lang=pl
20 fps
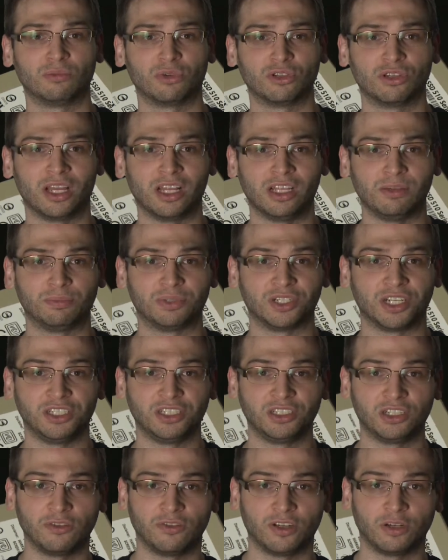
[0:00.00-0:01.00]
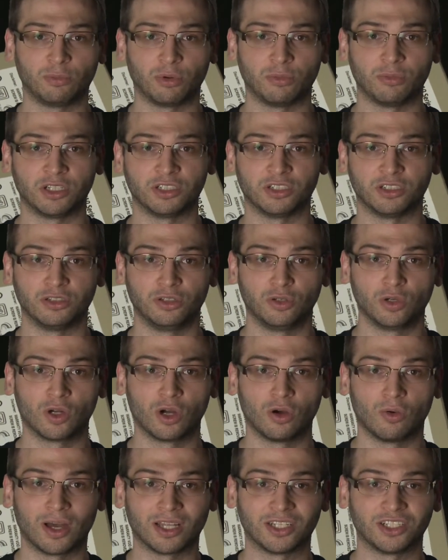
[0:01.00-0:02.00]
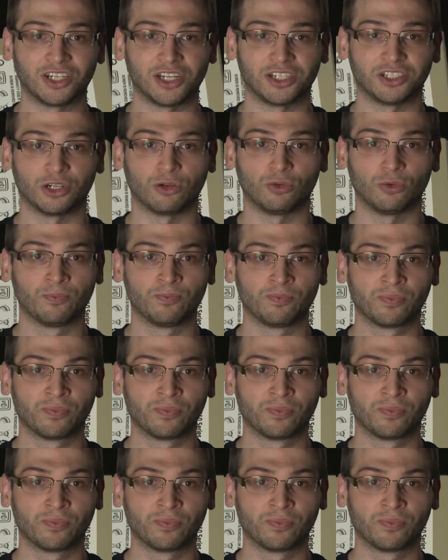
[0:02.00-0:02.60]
modeli przejściowych pomiędzy drugą a trzecią.